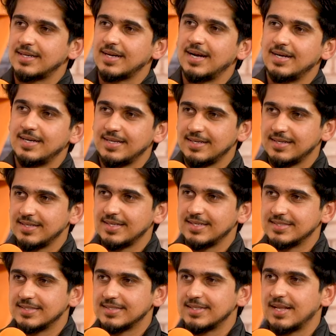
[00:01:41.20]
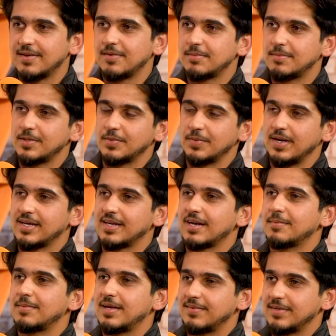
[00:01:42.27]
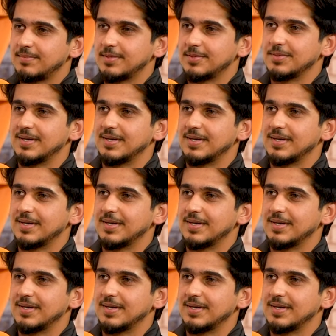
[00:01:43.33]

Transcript: अंडर नाइनटीन के रीजन लेवल पे हुआ है क्लब लेवल पे